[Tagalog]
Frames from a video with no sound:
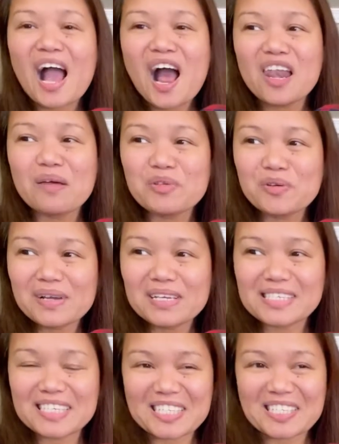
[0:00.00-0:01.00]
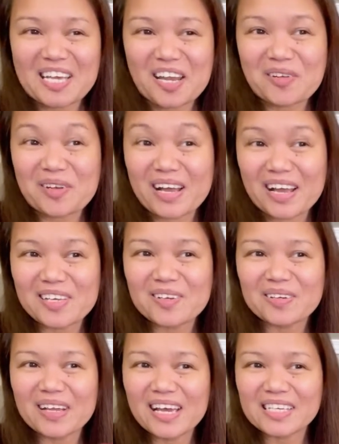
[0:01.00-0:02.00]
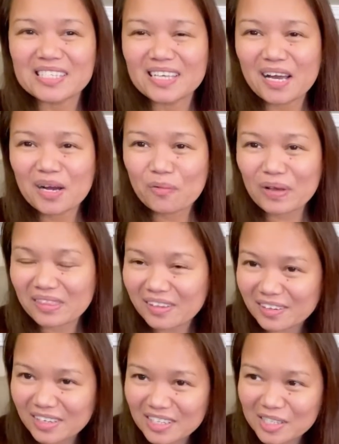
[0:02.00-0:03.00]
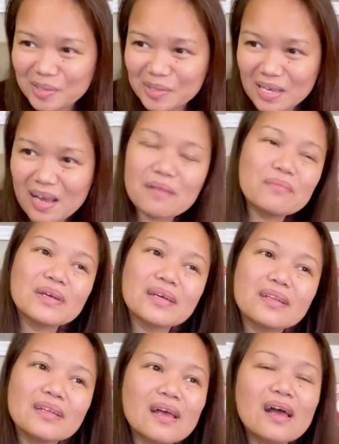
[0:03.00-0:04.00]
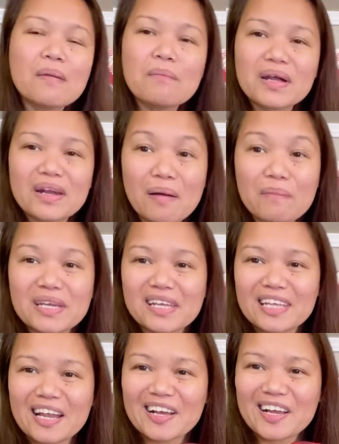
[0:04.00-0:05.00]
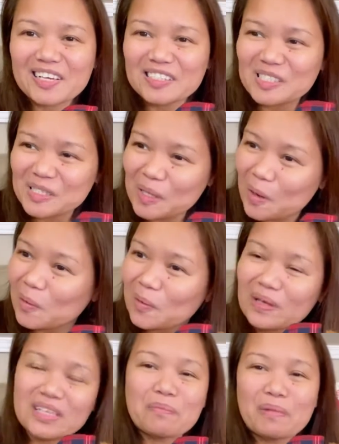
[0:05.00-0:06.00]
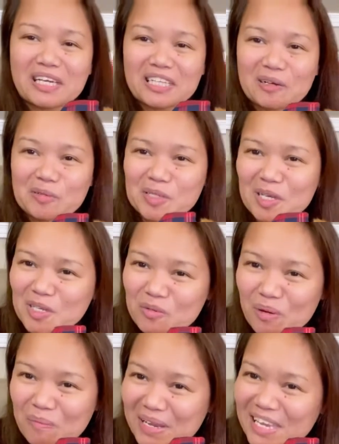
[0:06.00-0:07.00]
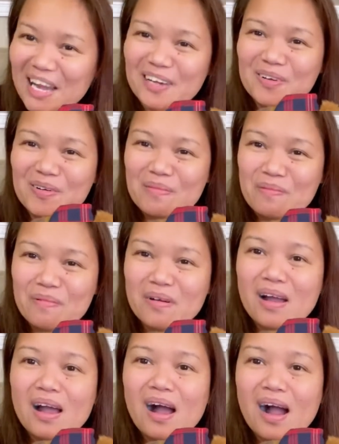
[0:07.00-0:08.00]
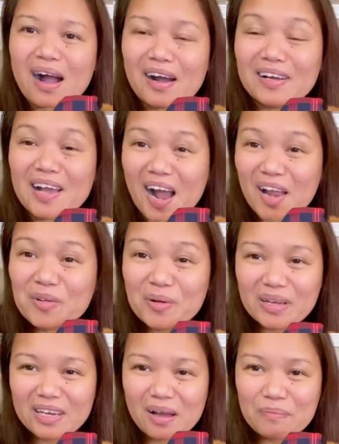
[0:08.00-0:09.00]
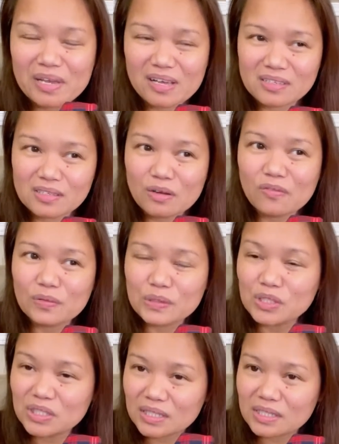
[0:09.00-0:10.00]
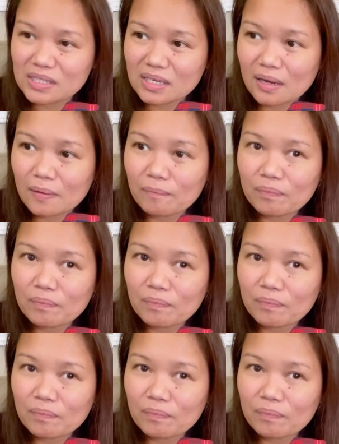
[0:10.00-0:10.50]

alam nyo guys kasi ano na ngayon guys uh, winter na dito sa amin marami na talagang snow at ipakita ko sa inyo mamaya kung uh, gaano kadami ang snow for just uh,